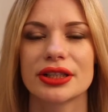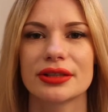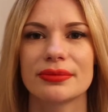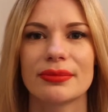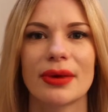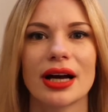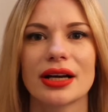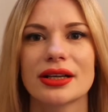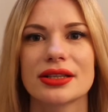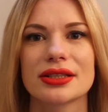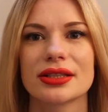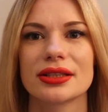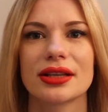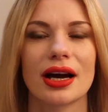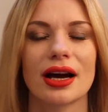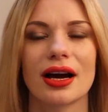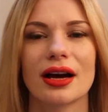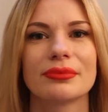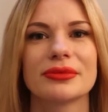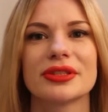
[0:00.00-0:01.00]
Ich mag es
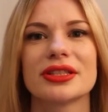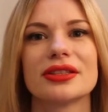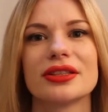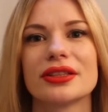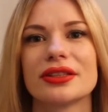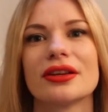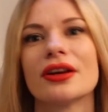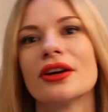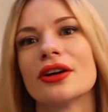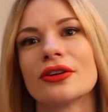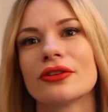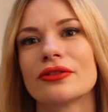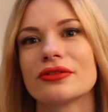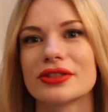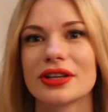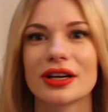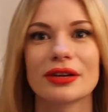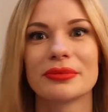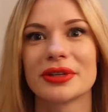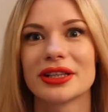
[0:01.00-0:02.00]
abends nicht,
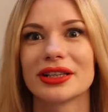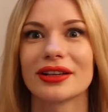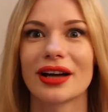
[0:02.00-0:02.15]
sozusagen mit